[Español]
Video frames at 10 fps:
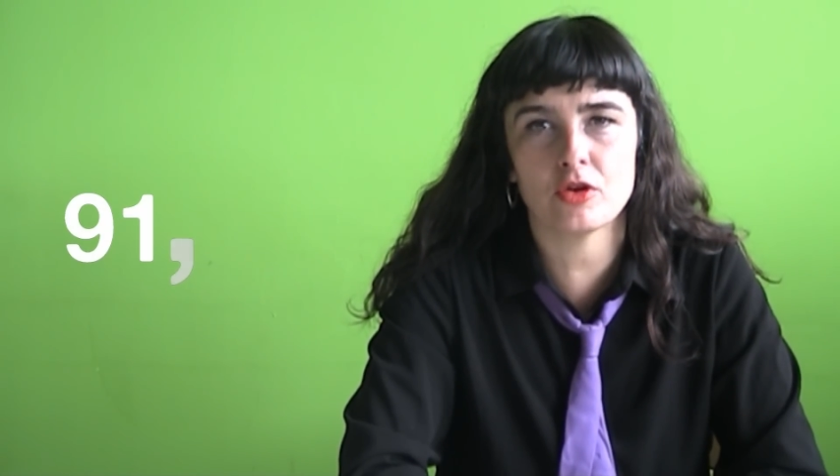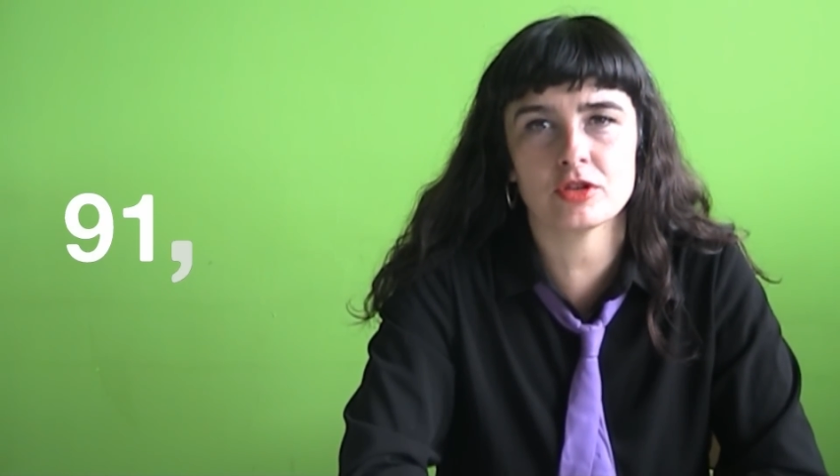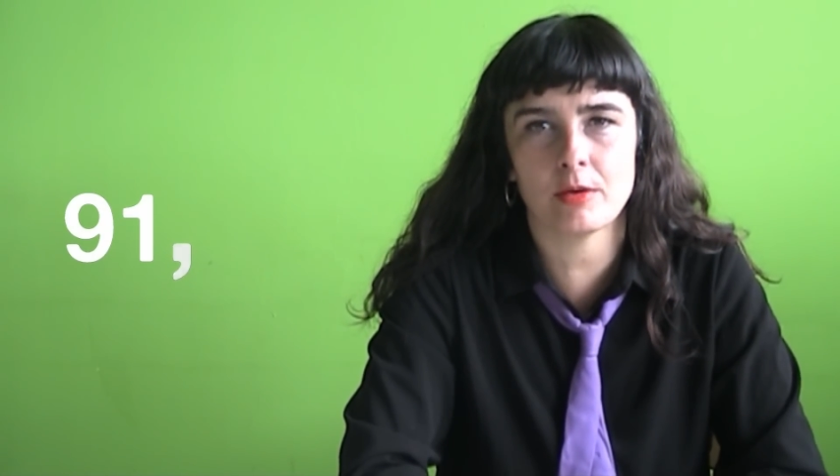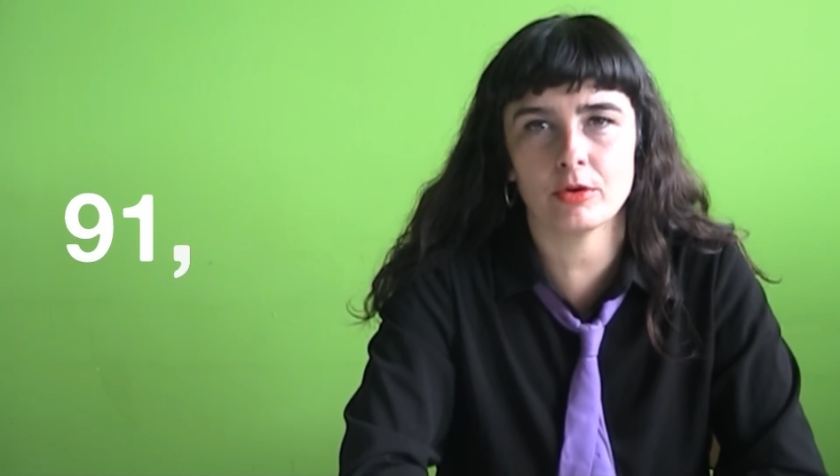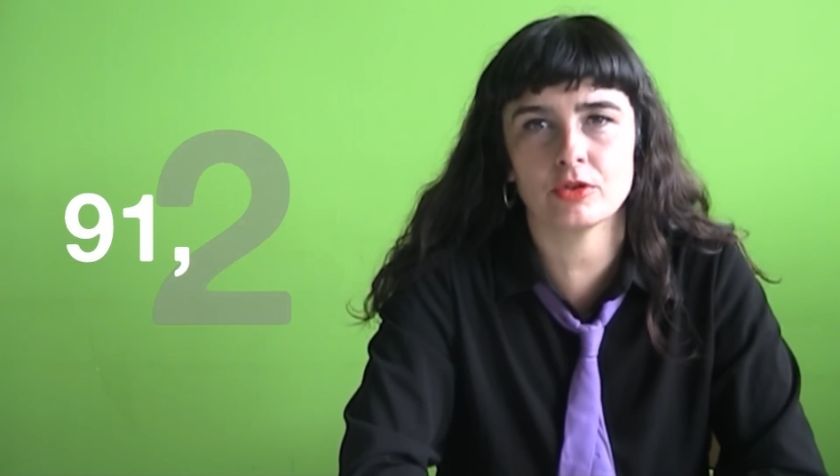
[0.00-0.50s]

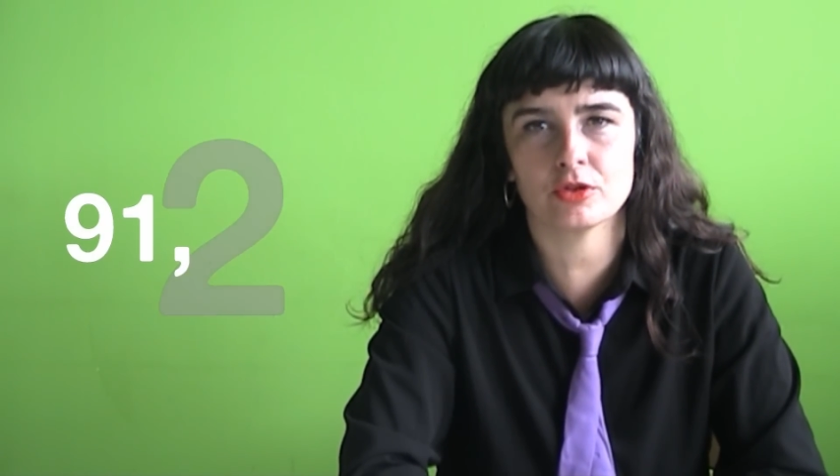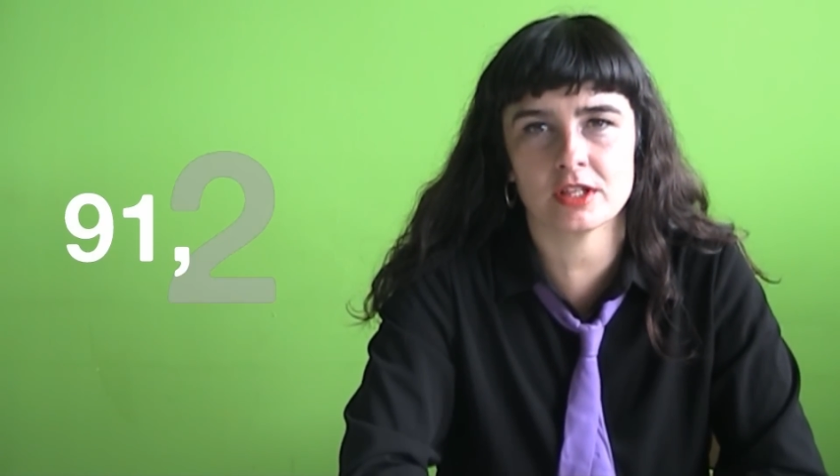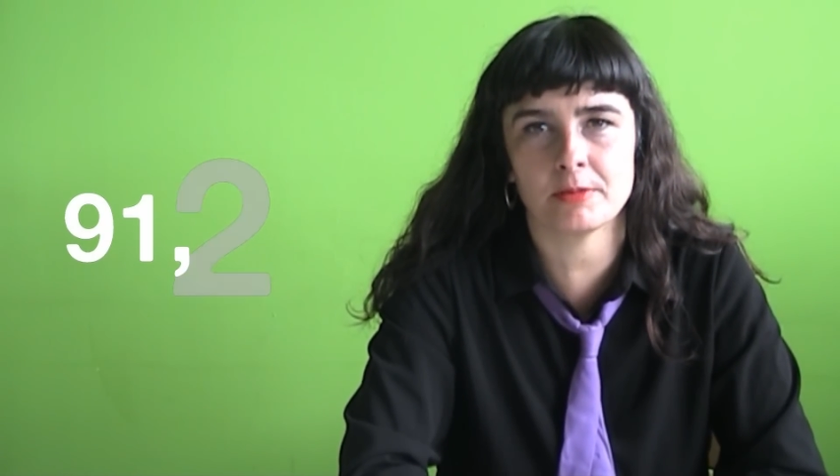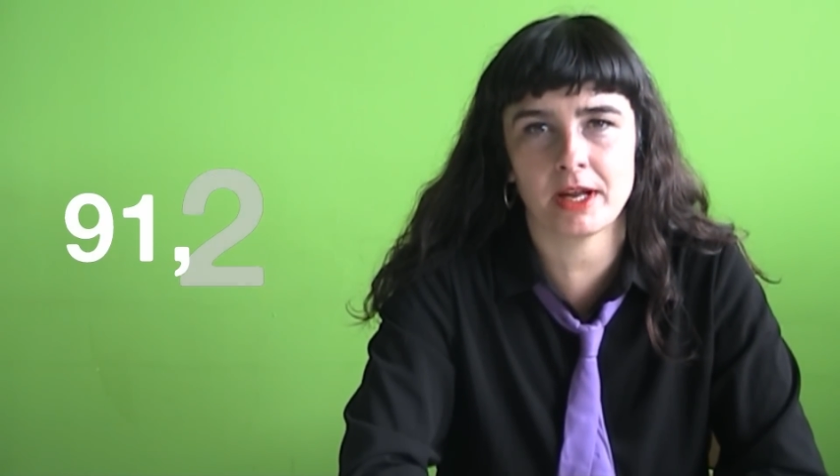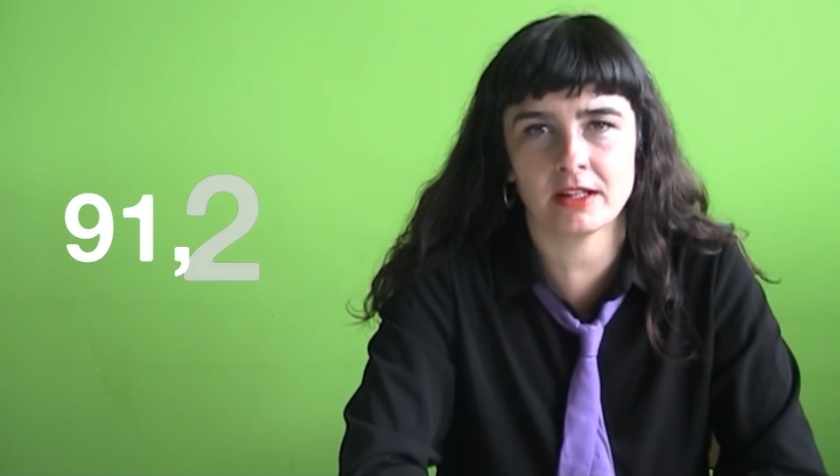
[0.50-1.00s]
los abortos que
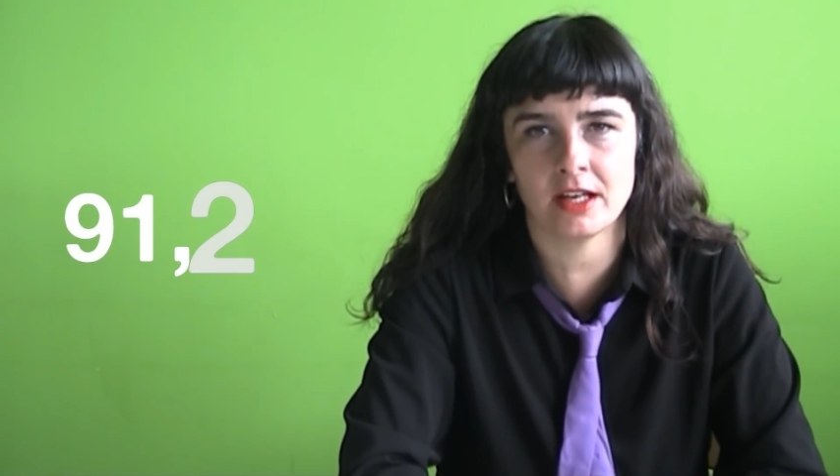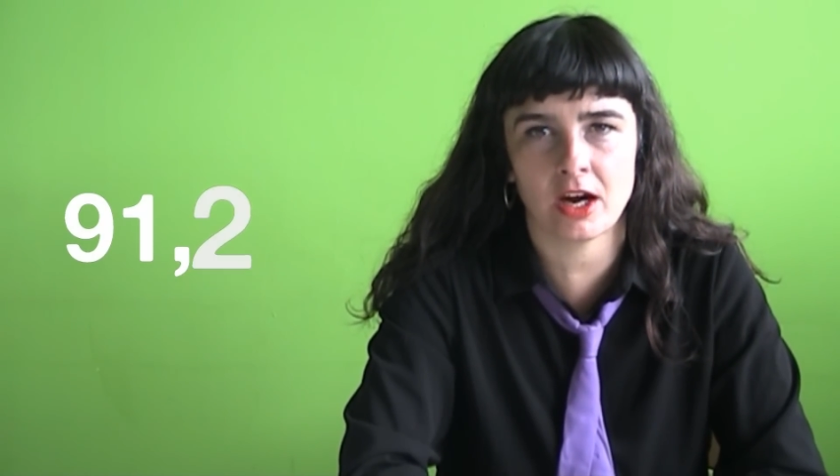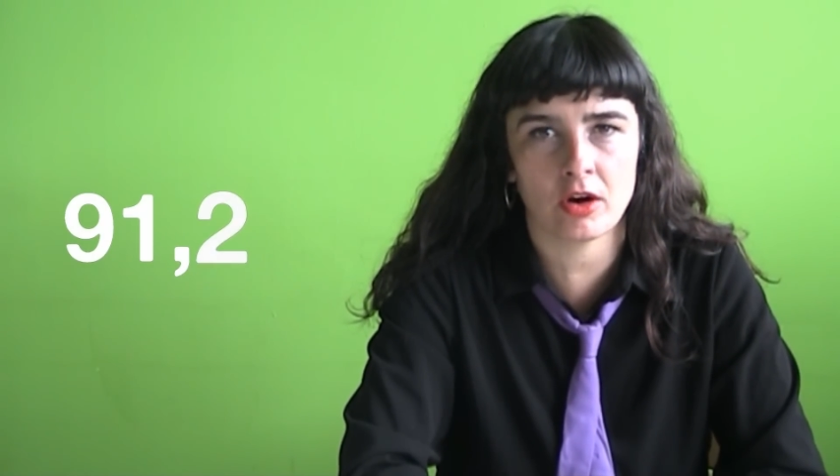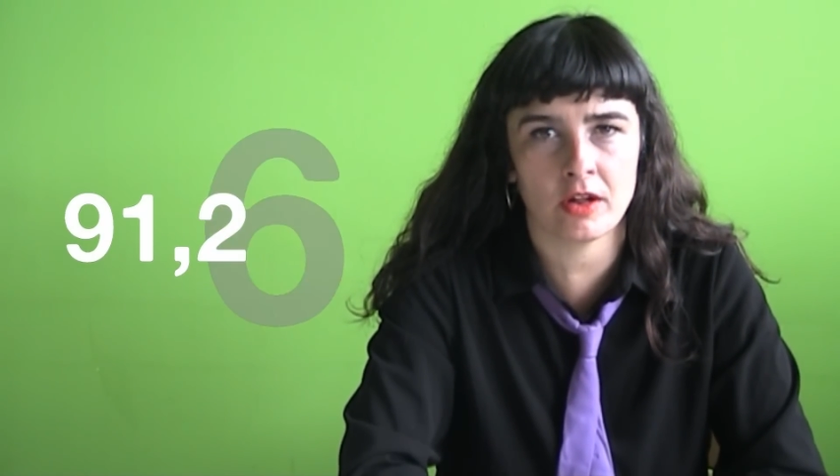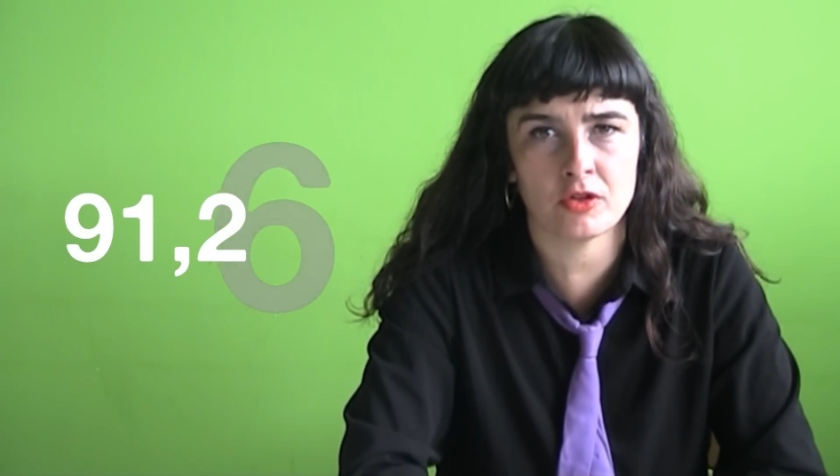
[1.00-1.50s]
se
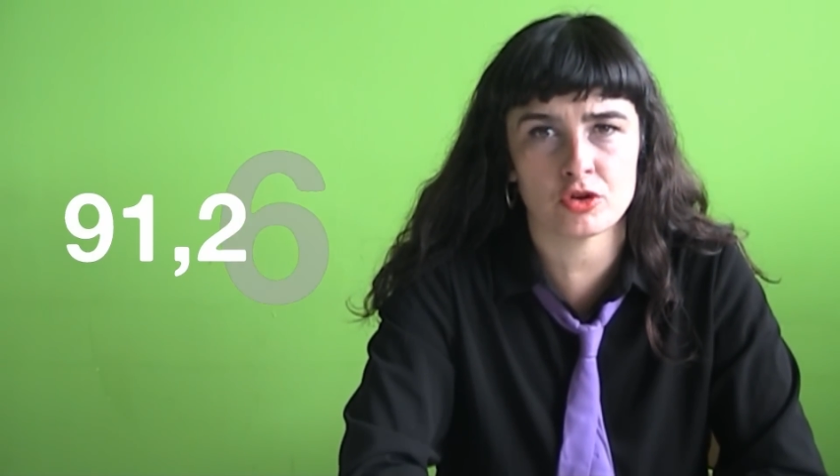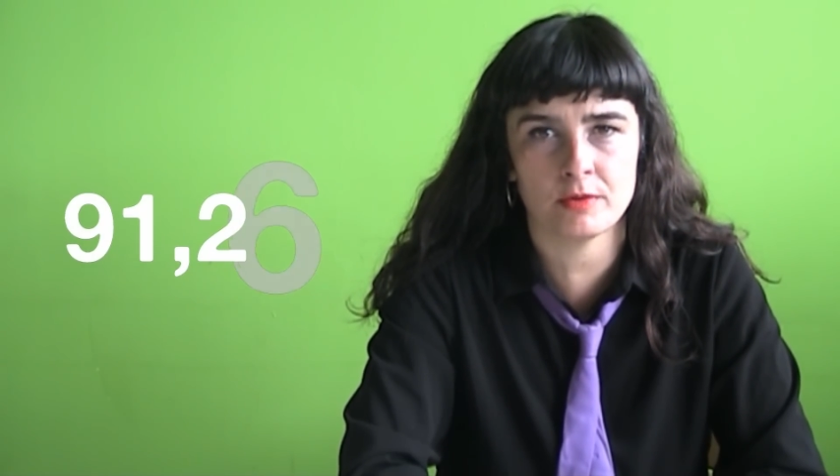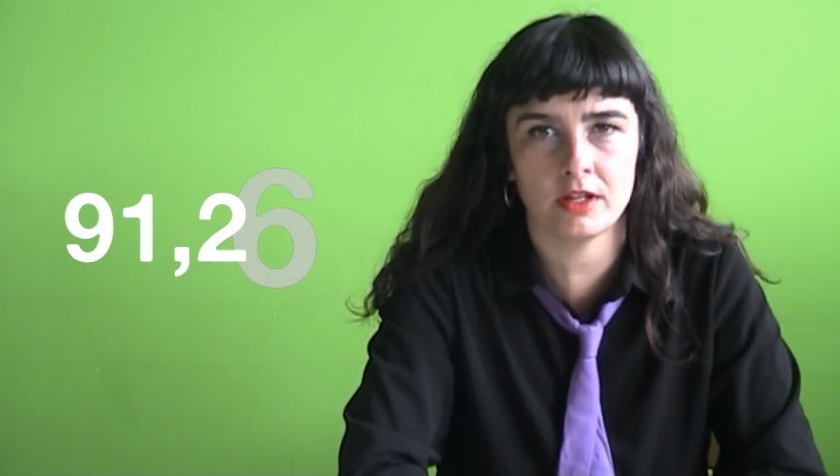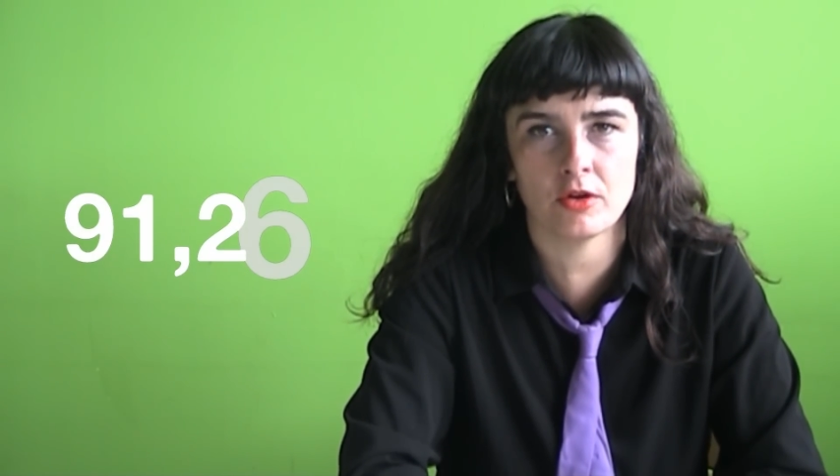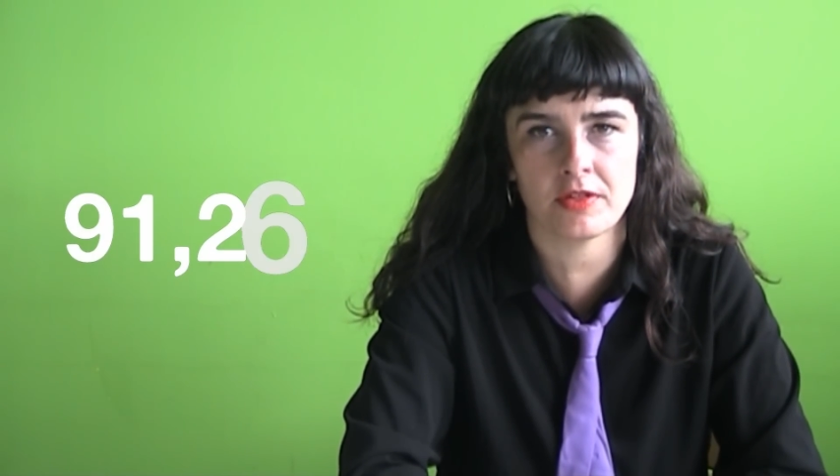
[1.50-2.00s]
practicaron en
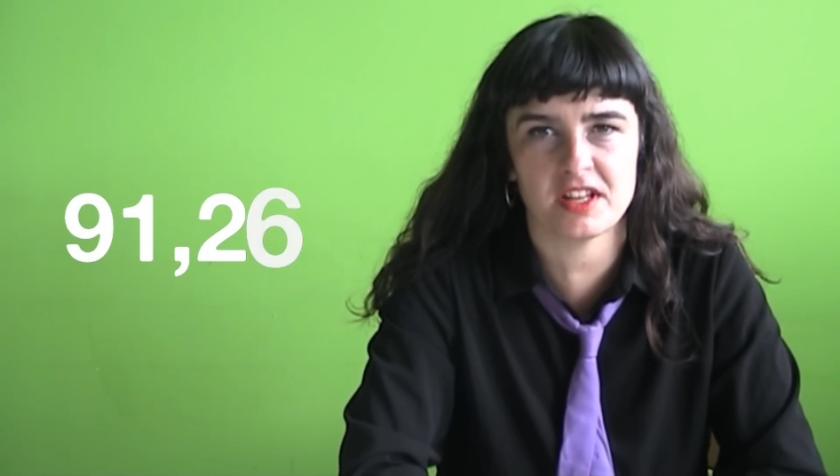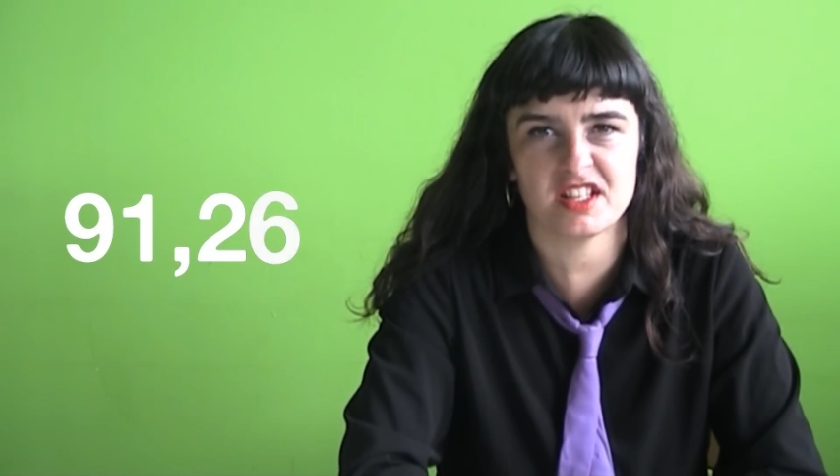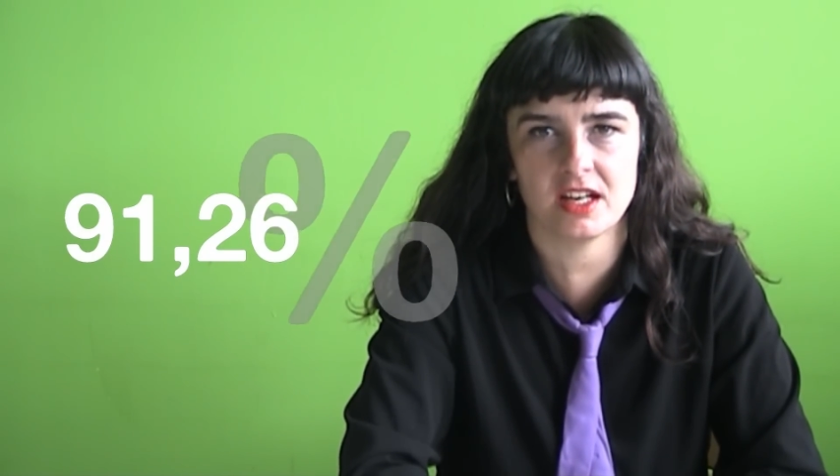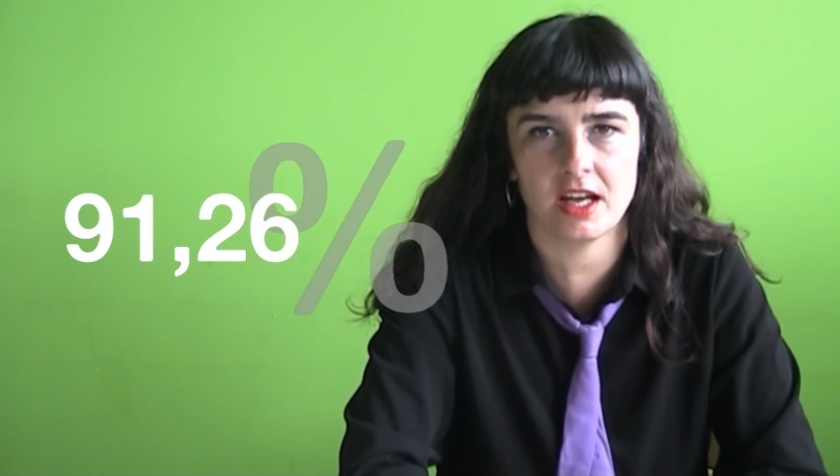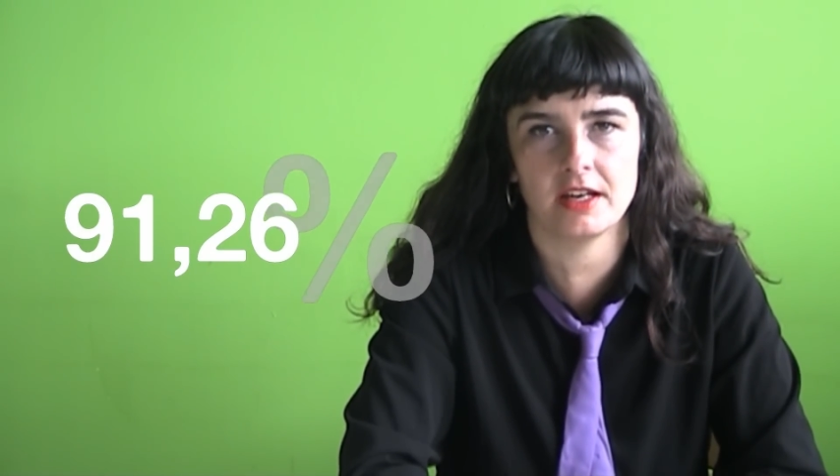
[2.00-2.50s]
2012
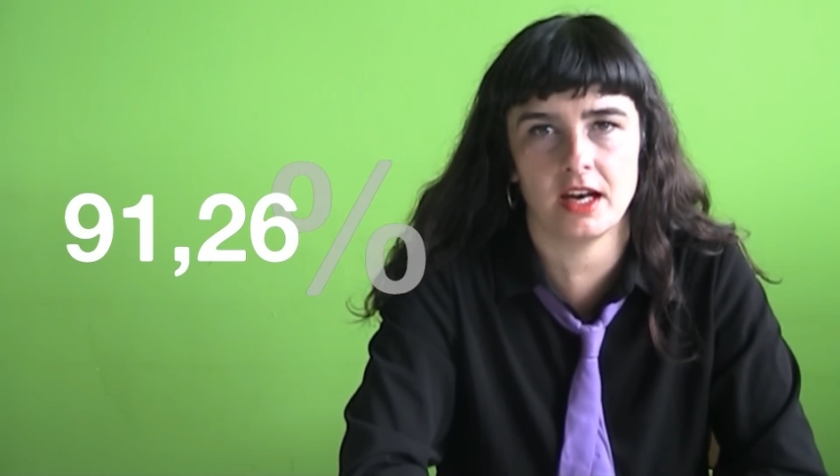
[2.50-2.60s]
serían